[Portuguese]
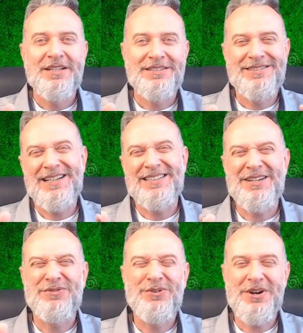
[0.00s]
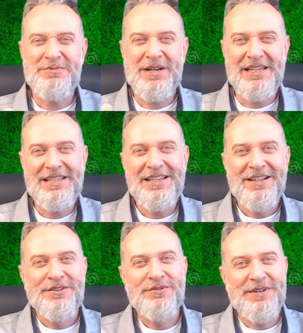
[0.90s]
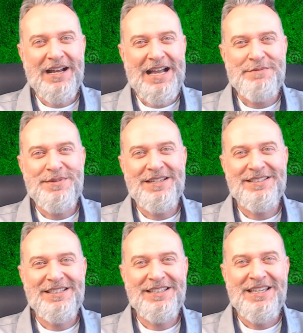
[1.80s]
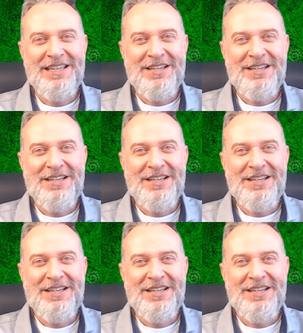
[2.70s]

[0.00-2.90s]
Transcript: de certa forma, ali acabe assim